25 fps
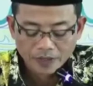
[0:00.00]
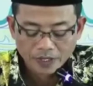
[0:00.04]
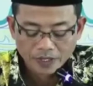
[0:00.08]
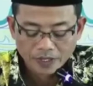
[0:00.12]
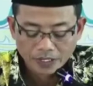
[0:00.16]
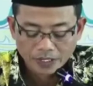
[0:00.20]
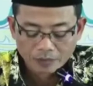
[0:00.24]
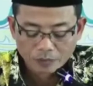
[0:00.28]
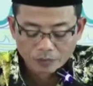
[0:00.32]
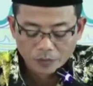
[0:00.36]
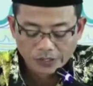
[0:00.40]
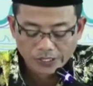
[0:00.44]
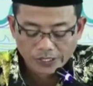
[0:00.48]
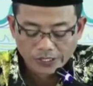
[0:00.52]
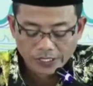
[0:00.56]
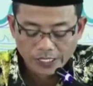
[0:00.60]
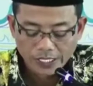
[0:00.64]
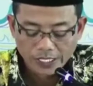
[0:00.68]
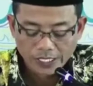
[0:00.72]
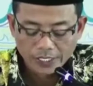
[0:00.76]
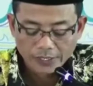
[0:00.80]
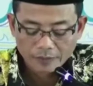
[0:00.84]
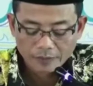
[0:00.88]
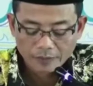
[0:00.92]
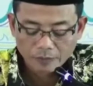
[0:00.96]

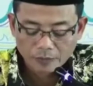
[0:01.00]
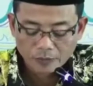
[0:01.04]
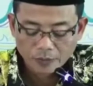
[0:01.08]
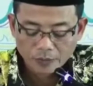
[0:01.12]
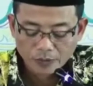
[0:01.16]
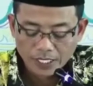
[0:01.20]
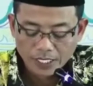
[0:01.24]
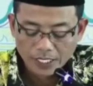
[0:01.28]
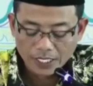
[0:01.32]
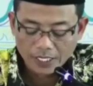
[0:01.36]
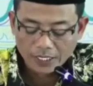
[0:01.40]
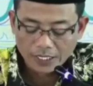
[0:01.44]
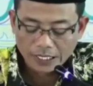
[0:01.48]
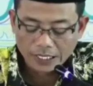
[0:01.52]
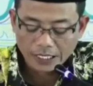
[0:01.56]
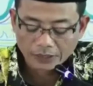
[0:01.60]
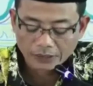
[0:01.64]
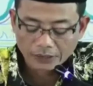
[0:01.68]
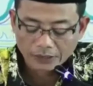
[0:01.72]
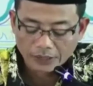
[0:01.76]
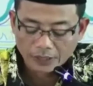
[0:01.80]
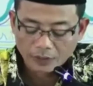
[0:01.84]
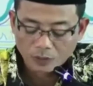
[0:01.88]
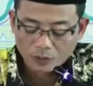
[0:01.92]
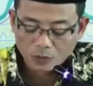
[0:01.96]
Kemudian bunga yang
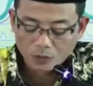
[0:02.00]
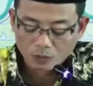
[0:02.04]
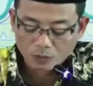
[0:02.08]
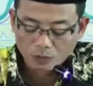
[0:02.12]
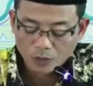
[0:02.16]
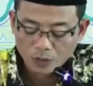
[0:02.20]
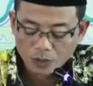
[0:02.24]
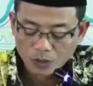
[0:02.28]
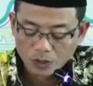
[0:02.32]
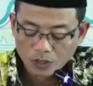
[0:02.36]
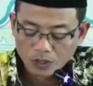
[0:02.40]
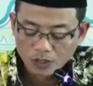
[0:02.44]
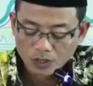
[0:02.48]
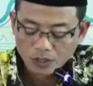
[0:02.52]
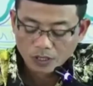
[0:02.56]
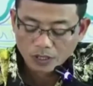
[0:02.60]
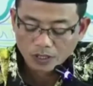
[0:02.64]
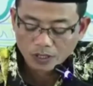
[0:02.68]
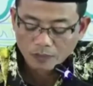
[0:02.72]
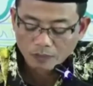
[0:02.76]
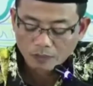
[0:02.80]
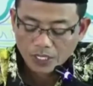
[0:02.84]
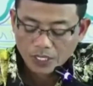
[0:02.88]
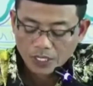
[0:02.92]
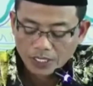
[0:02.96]
terkumpul
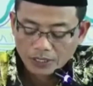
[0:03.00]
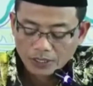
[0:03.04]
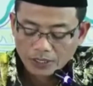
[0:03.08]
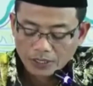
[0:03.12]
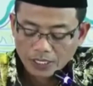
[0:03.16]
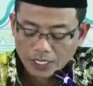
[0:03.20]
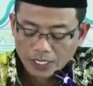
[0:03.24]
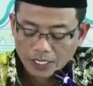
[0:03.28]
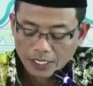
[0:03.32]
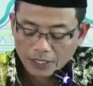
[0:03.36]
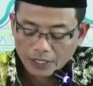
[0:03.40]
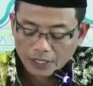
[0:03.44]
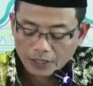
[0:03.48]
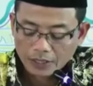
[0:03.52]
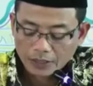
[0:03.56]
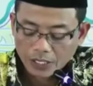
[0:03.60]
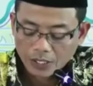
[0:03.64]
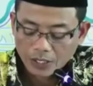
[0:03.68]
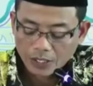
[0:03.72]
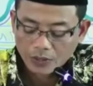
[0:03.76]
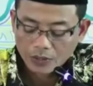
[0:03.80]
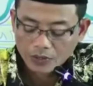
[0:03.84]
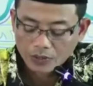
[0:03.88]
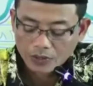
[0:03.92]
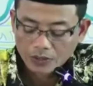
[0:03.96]
pada akhir
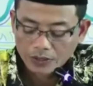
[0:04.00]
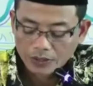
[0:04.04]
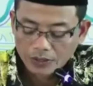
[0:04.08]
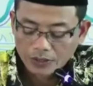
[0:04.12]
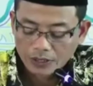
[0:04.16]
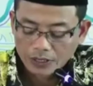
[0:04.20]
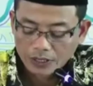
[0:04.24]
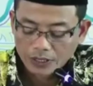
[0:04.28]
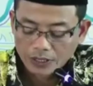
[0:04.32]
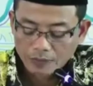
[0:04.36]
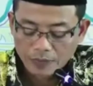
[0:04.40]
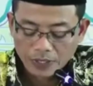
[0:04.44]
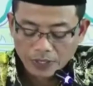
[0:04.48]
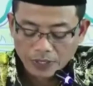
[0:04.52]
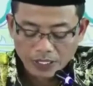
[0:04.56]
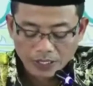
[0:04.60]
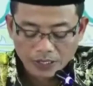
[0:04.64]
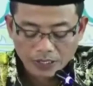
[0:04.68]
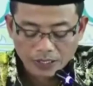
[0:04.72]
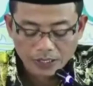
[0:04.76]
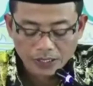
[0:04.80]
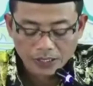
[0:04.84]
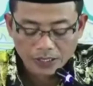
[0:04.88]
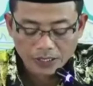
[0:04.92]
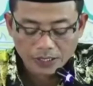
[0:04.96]
tahun
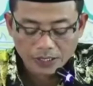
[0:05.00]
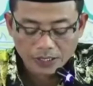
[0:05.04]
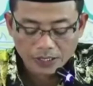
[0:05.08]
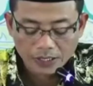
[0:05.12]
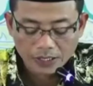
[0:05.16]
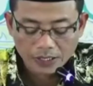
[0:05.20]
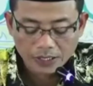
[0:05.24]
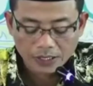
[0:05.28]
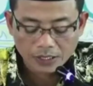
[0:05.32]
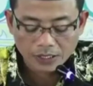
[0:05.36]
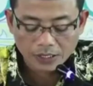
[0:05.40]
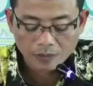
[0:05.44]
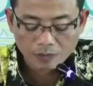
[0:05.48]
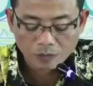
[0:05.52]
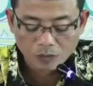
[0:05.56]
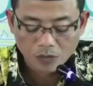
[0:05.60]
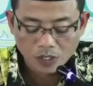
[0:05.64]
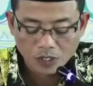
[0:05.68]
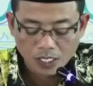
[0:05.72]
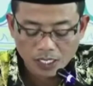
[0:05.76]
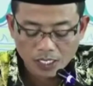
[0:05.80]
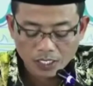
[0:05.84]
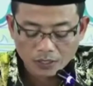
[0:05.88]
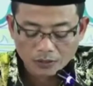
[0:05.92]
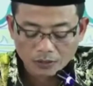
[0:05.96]
dibagi ke
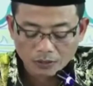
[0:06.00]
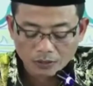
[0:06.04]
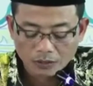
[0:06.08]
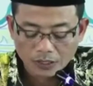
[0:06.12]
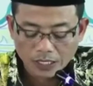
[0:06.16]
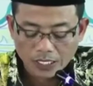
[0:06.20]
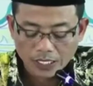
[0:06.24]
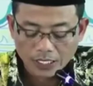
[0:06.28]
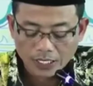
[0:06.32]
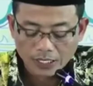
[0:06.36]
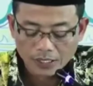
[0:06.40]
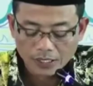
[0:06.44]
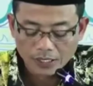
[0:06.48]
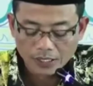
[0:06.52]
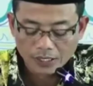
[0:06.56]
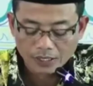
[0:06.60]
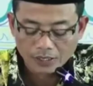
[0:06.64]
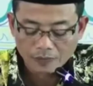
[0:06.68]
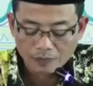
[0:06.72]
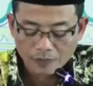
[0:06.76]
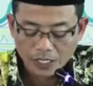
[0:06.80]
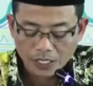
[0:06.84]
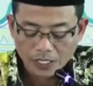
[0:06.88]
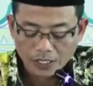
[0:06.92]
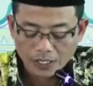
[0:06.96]
semua anggota
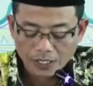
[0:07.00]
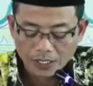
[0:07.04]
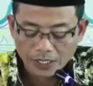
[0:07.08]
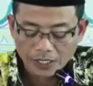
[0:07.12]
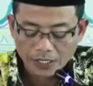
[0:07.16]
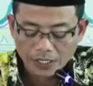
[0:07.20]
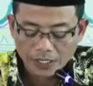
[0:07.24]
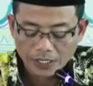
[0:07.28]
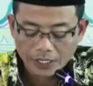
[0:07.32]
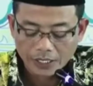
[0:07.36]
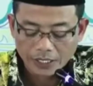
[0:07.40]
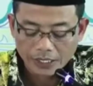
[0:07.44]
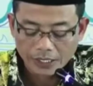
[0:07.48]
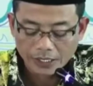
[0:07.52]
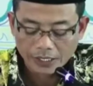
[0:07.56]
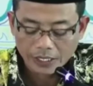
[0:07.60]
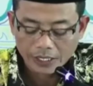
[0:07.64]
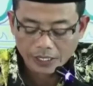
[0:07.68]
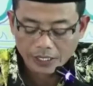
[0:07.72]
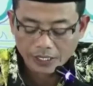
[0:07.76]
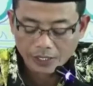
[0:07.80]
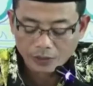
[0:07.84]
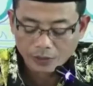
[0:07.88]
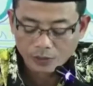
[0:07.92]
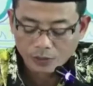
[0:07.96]
sebagai
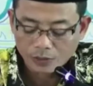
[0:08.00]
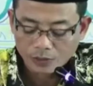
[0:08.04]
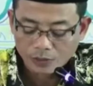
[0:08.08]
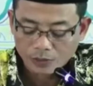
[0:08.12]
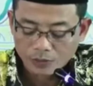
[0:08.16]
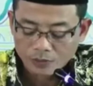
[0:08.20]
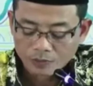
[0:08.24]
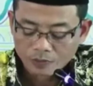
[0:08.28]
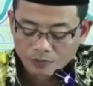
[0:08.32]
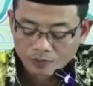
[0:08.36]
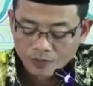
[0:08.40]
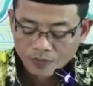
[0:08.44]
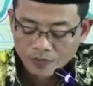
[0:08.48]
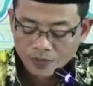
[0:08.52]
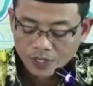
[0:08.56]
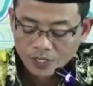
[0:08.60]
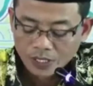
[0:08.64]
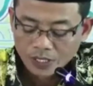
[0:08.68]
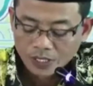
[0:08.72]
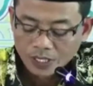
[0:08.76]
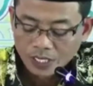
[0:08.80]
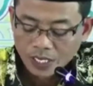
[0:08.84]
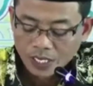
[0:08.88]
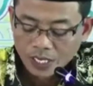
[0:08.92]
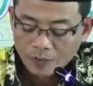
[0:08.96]
SHU.
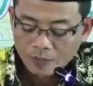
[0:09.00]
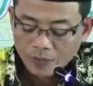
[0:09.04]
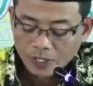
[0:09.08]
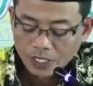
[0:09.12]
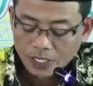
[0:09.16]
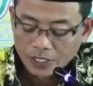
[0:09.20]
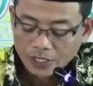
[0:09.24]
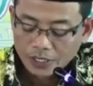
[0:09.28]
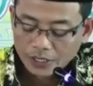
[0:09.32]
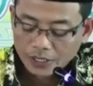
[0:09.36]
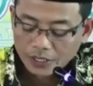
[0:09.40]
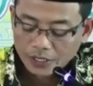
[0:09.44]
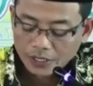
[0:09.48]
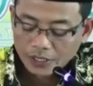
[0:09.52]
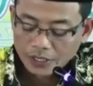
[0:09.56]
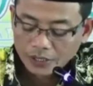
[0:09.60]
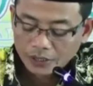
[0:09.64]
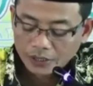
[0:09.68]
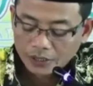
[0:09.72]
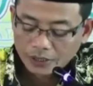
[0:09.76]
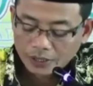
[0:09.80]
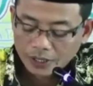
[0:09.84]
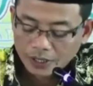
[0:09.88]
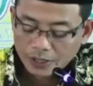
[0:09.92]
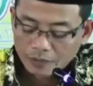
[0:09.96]
Apakah ini
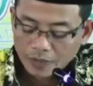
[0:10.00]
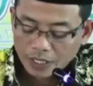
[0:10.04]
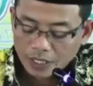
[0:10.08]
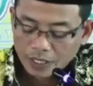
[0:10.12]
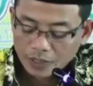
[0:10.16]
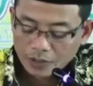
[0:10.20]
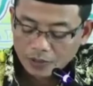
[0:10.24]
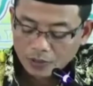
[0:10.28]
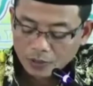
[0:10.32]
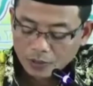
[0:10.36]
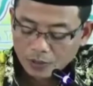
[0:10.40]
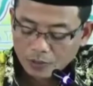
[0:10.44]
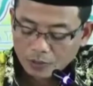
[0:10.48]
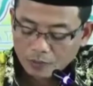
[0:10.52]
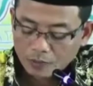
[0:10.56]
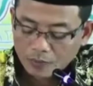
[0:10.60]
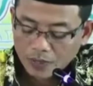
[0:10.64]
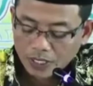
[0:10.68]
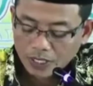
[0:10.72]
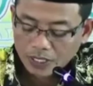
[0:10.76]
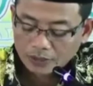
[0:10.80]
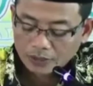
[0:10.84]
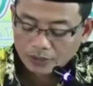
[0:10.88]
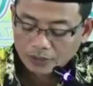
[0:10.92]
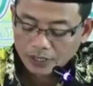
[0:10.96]
termasuk
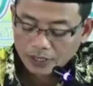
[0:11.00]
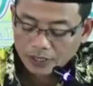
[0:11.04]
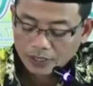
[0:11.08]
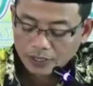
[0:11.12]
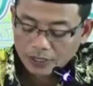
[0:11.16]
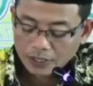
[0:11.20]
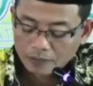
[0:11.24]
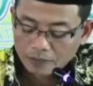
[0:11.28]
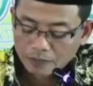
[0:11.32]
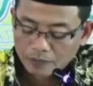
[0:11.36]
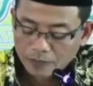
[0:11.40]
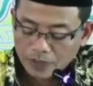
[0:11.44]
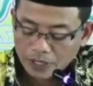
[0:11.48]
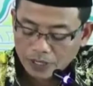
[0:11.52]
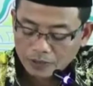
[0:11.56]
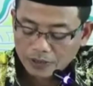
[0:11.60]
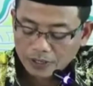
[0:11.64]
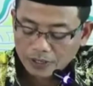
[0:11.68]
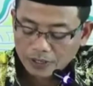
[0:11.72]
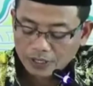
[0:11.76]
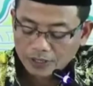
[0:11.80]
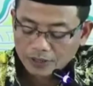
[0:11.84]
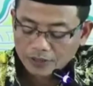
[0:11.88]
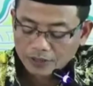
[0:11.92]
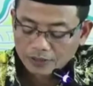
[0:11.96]
praktek riba
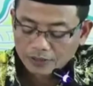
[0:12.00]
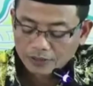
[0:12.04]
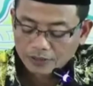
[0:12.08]
Ustaz?